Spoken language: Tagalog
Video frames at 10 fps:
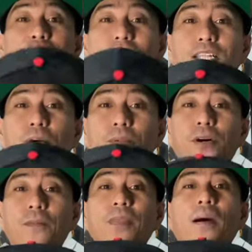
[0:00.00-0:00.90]
ulit ko
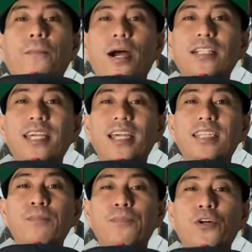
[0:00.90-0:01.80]
po, part
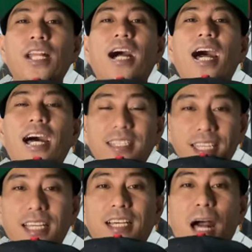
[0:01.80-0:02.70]
18 po ng
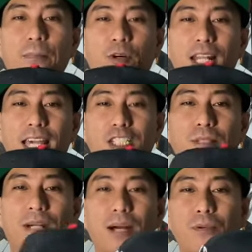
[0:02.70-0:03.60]
ating cup
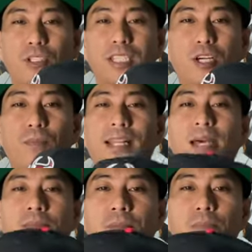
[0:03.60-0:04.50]
collection mga bossing ko.
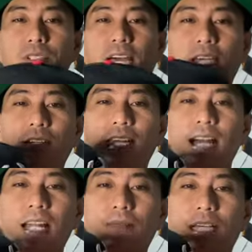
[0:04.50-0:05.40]
Marami pa po tayong
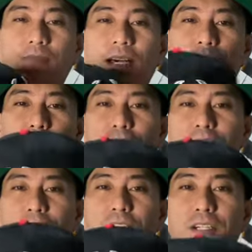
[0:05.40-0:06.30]
ilalabas mga
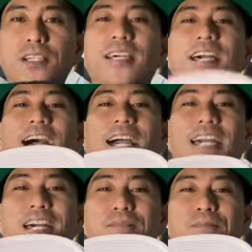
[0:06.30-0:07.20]
bossing ko.
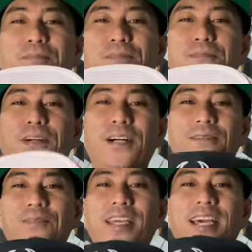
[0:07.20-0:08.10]
Ayan po.
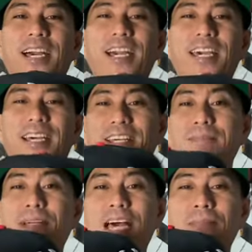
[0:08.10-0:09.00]
Ayan,
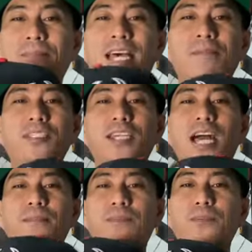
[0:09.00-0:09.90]
maraming maraming
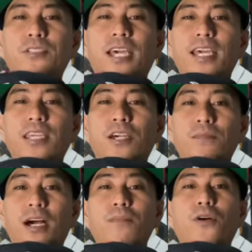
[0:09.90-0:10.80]
salamat po sa inyo
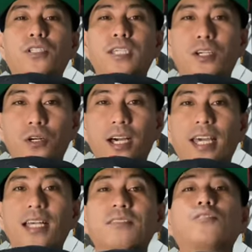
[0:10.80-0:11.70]
mga bossing ko.
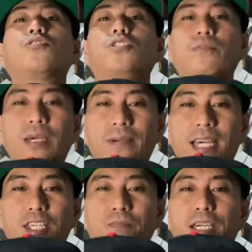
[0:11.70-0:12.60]
Kaya
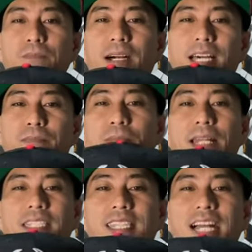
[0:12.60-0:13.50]
subaybayan nyo pa yung mga
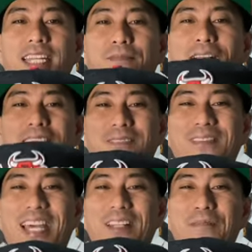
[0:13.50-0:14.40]
ipiflex nating mga
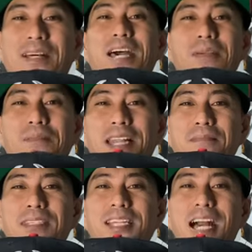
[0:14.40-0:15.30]
sombrero. Maraming
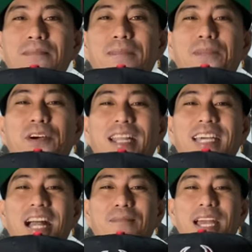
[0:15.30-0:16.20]
maraming salamat po and
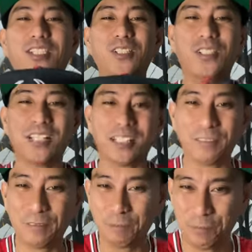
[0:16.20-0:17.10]
God bless you all.
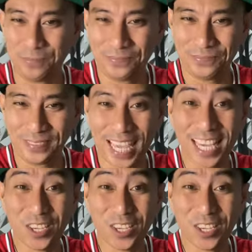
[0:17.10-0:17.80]
Thank